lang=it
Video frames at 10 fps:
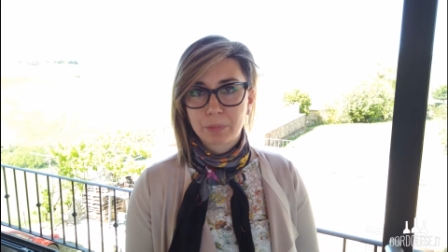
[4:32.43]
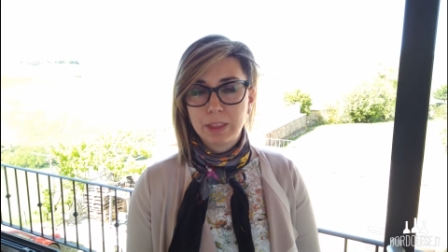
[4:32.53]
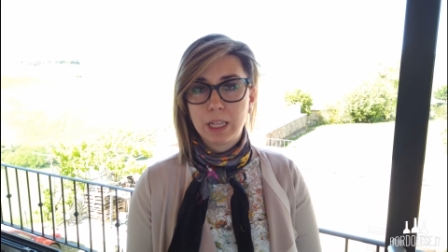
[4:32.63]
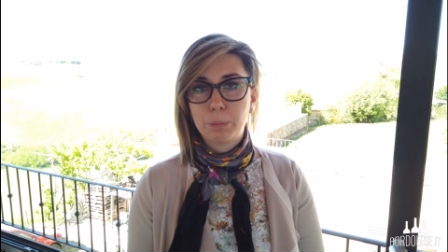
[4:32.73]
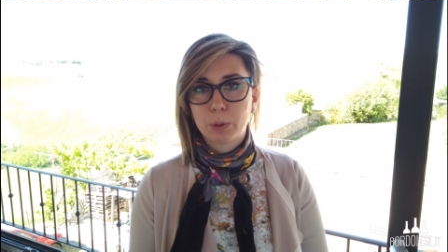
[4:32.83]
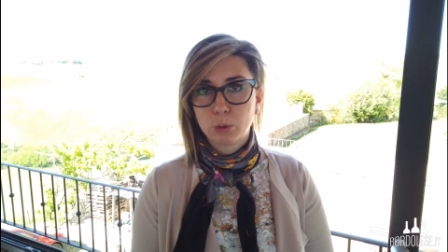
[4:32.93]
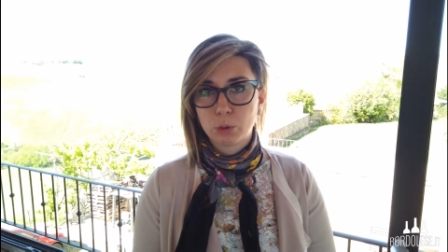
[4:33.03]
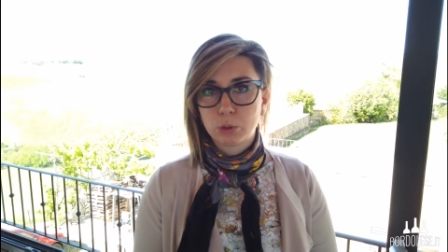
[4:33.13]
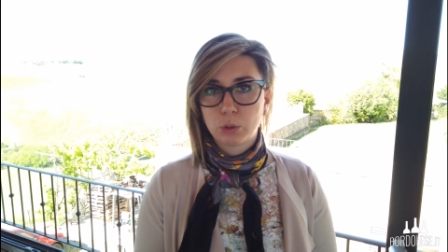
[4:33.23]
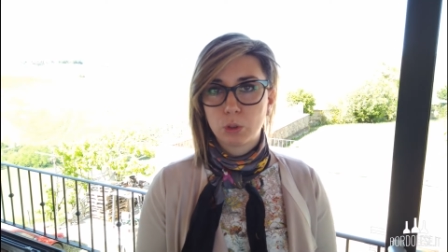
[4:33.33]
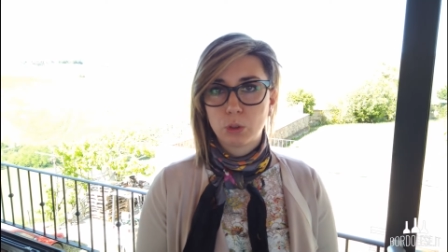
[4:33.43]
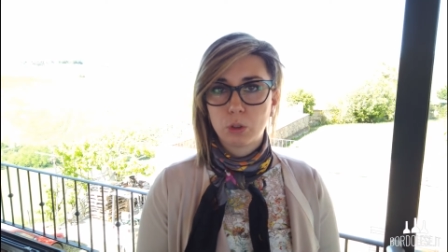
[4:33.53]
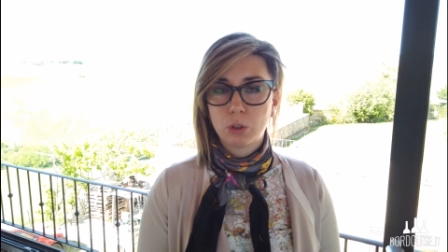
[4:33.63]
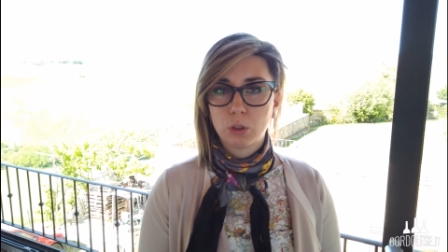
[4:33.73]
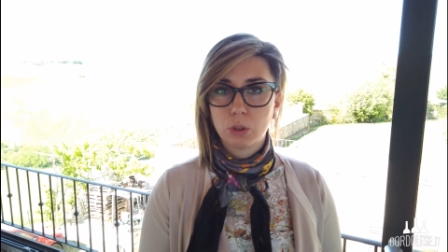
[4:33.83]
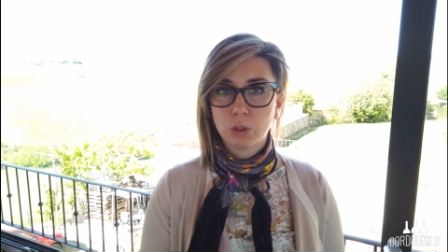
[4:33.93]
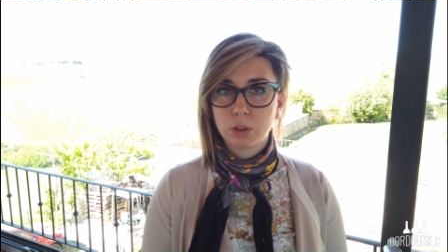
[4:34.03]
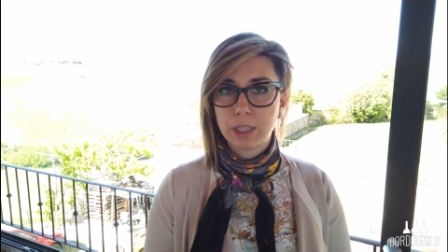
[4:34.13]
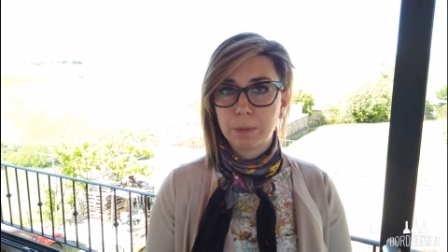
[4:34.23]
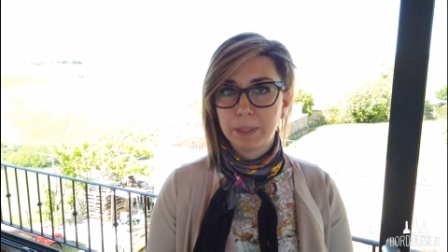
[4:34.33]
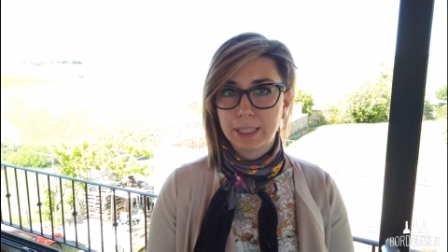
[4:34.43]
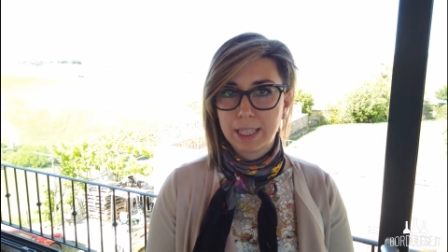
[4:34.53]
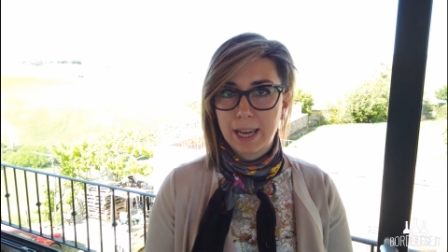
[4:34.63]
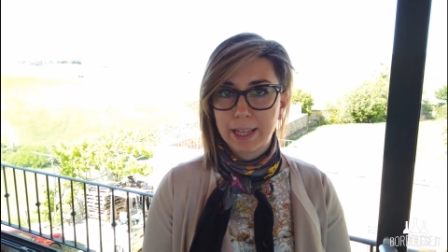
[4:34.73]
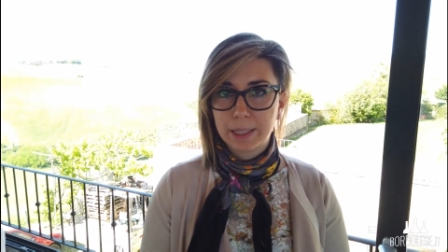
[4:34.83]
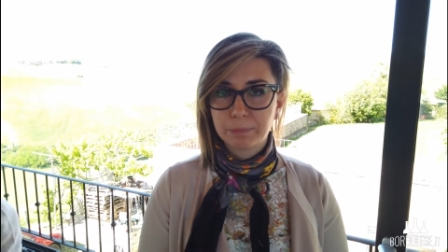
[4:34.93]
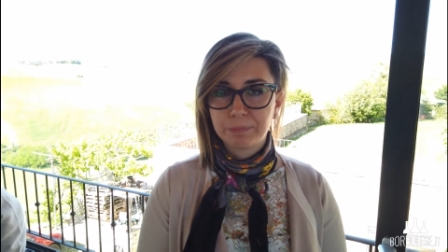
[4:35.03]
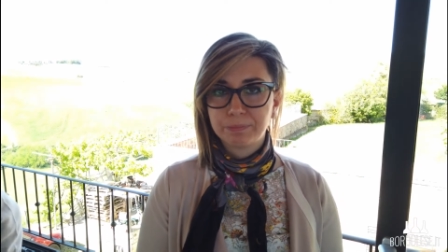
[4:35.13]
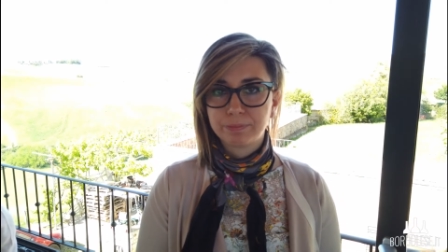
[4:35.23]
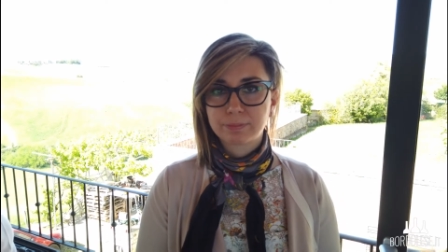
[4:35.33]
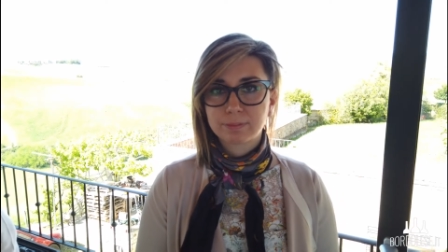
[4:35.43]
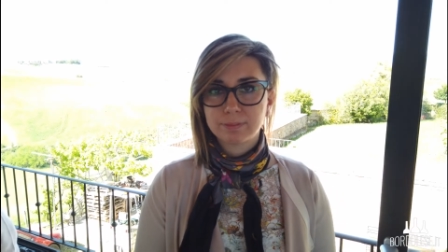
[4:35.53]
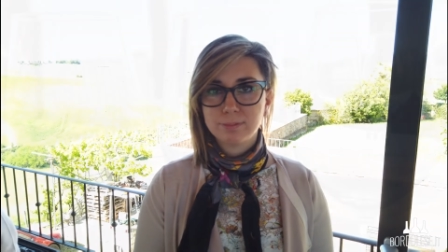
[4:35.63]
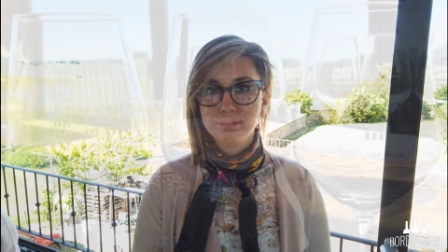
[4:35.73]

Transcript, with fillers: nel prodotto, nel bicchiere.